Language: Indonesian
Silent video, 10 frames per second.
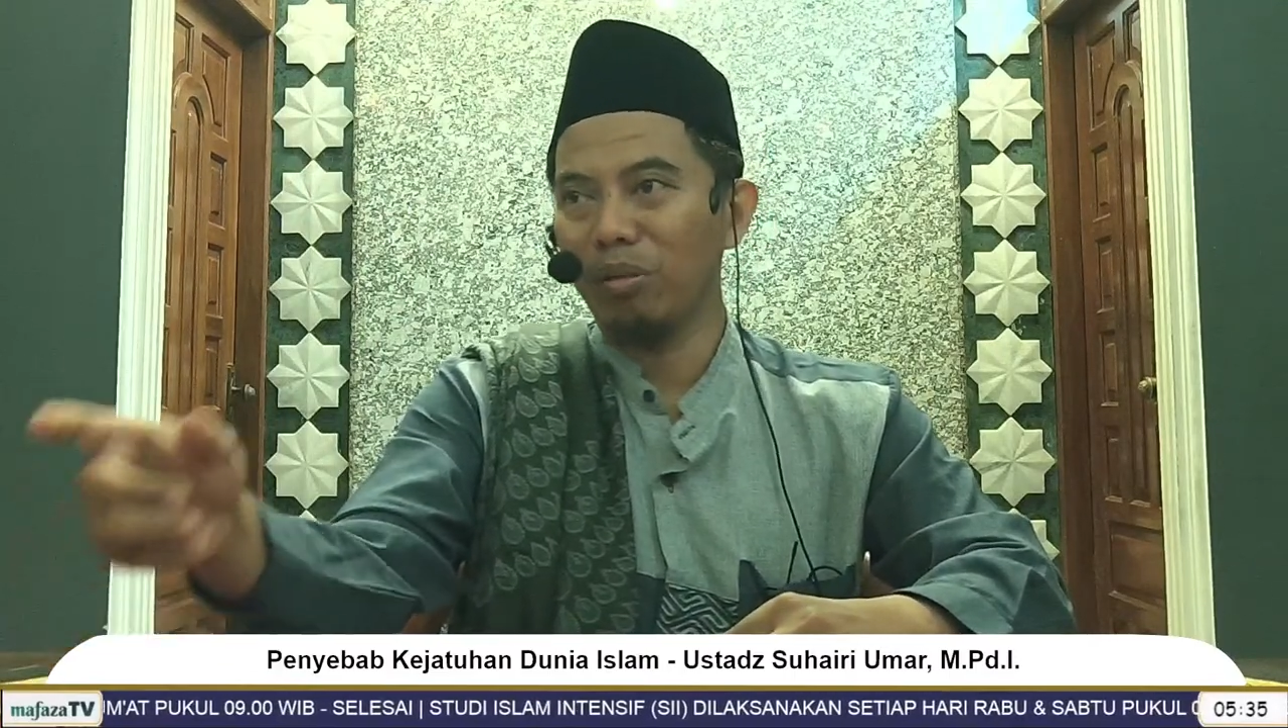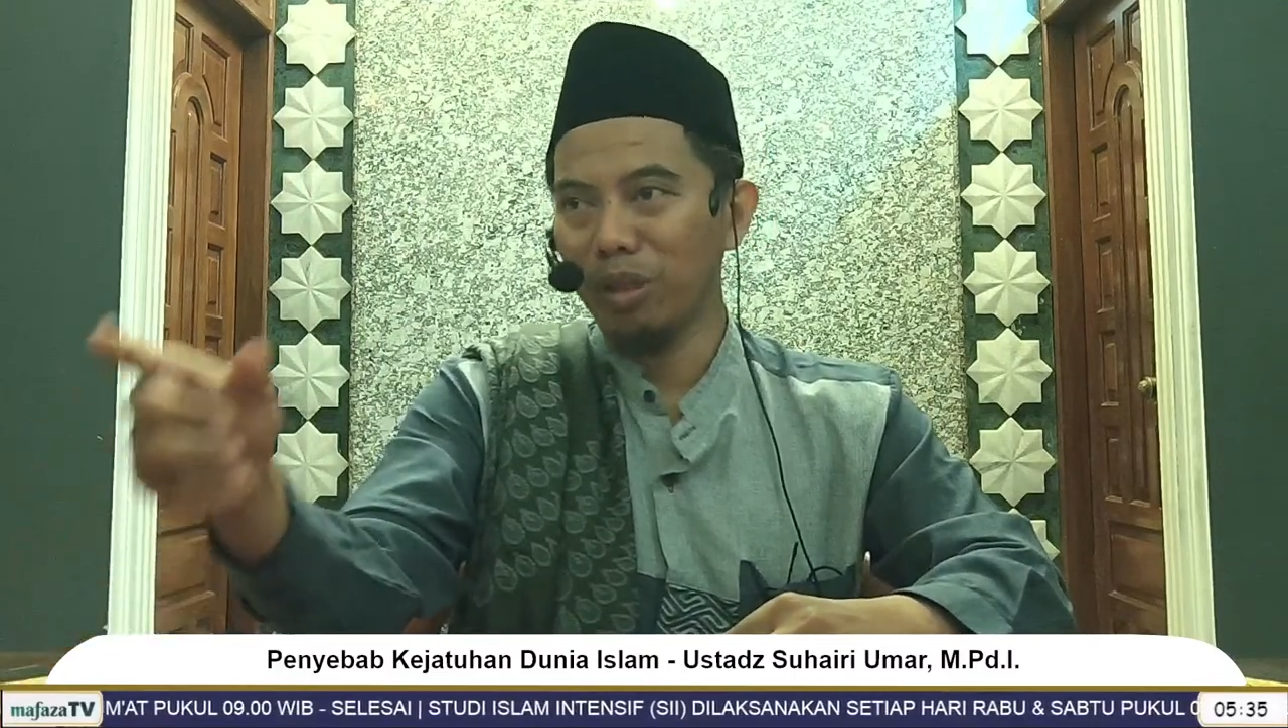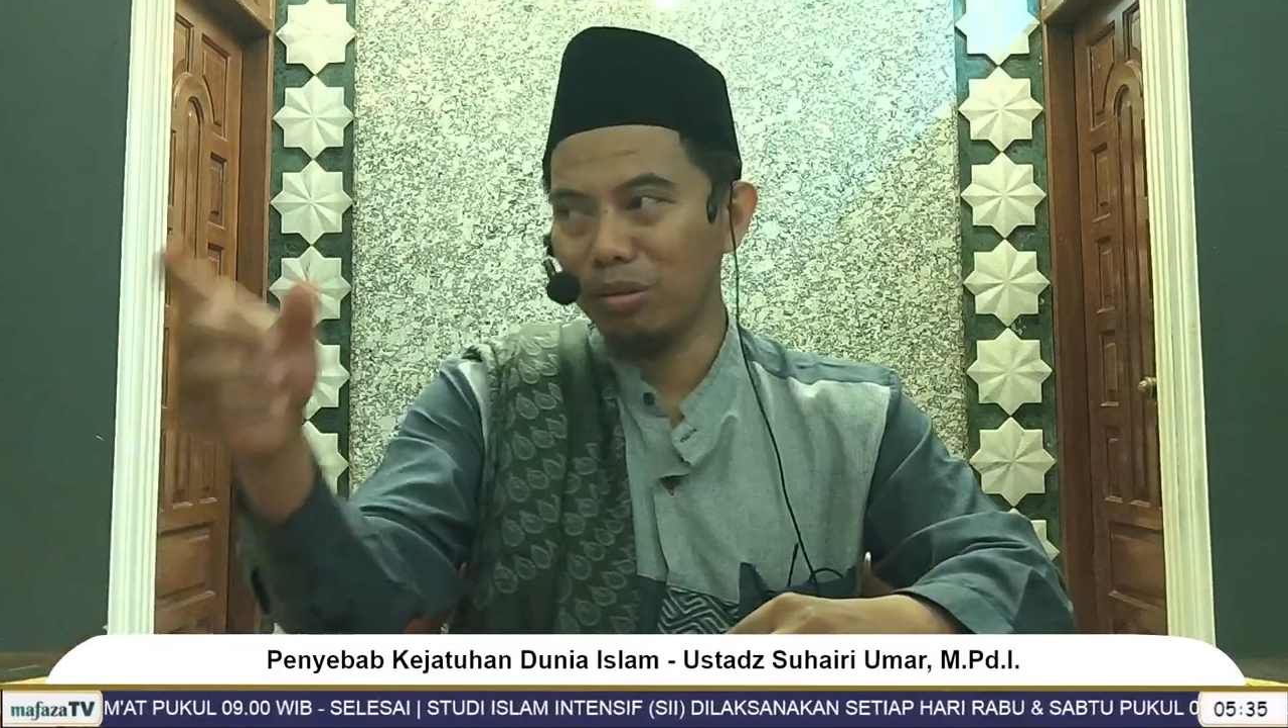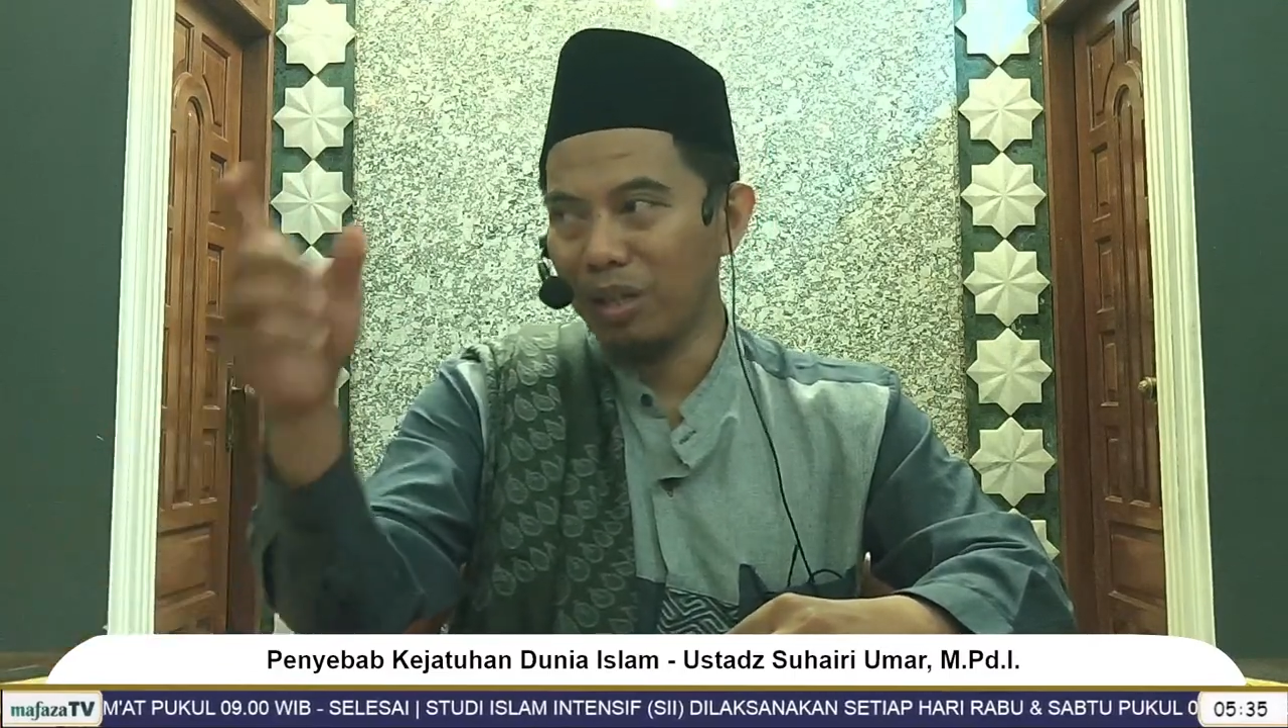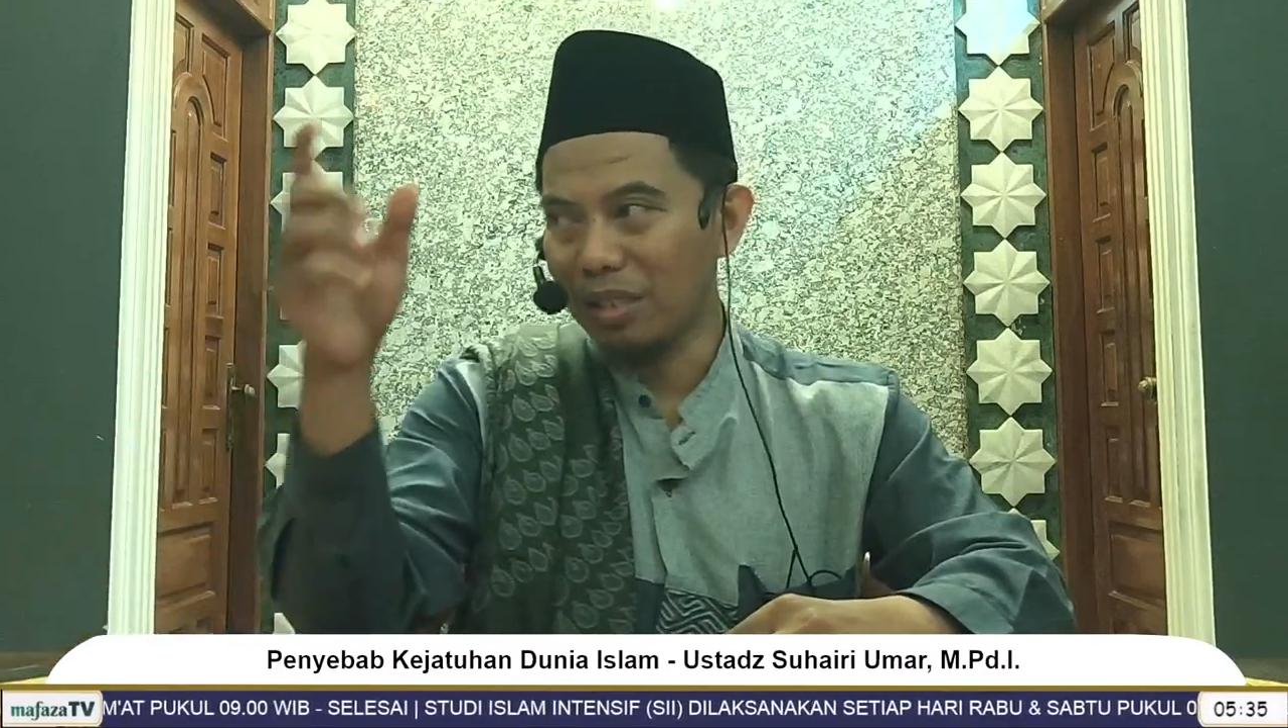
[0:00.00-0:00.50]

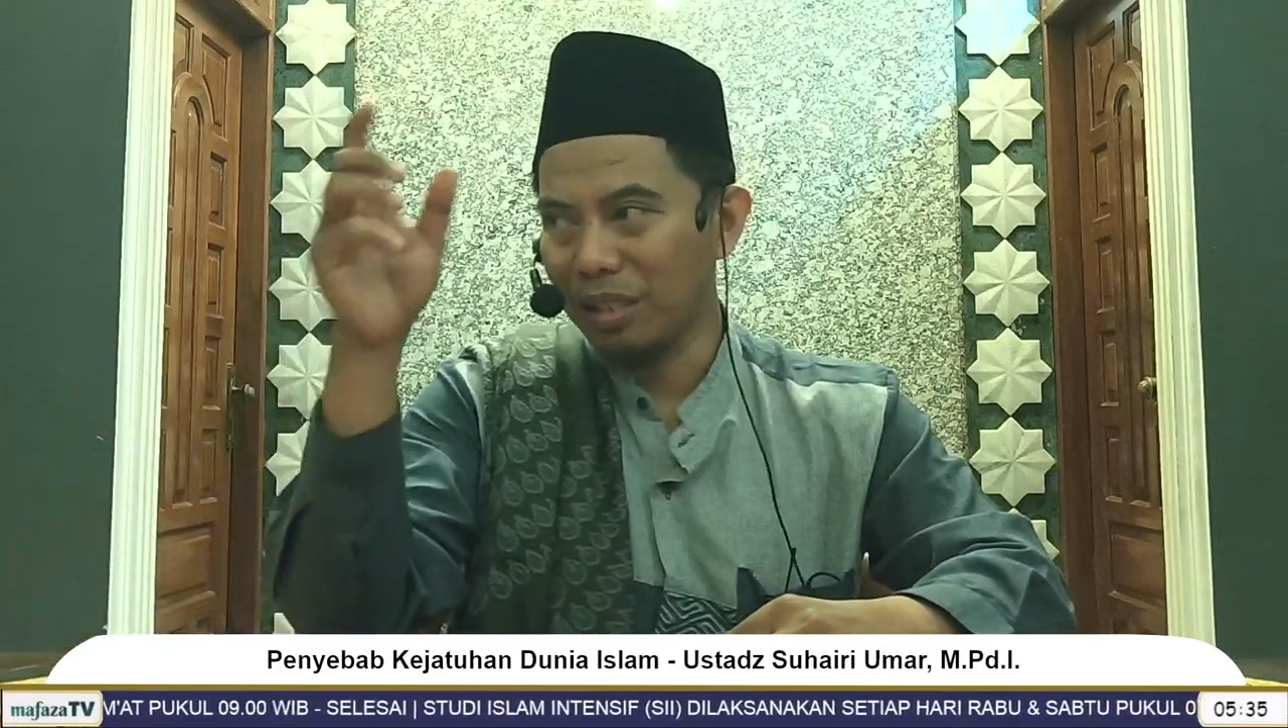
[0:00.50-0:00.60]
emang sudah